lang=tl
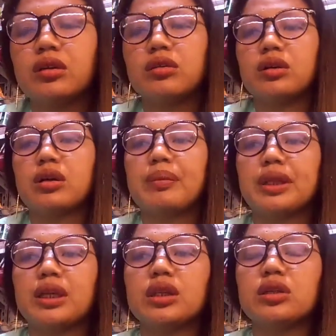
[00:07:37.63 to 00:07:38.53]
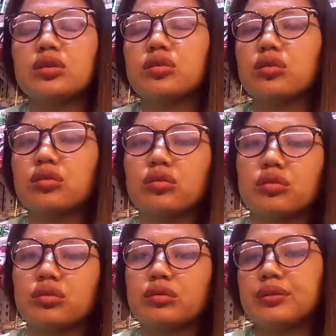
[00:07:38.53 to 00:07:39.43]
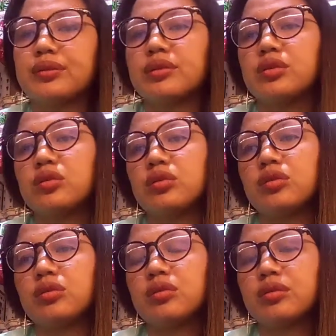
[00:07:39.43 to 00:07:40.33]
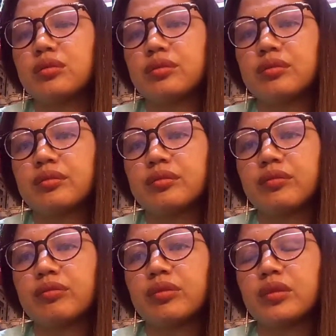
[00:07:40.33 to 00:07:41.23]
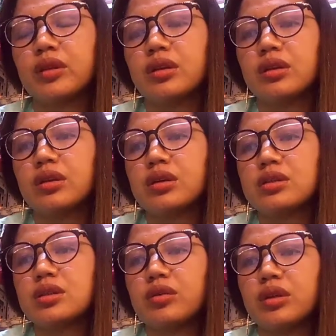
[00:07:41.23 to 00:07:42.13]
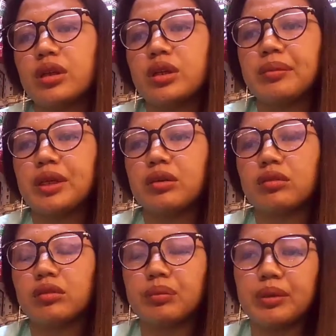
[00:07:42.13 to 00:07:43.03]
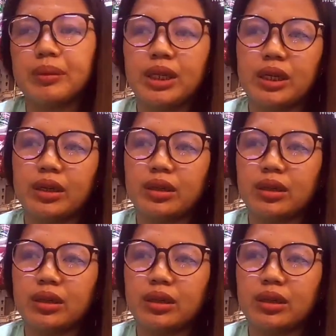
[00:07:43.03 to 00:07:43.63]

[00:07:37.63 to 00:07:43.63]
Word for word: yung kapatid ko yun kasi wala naman akong pamilya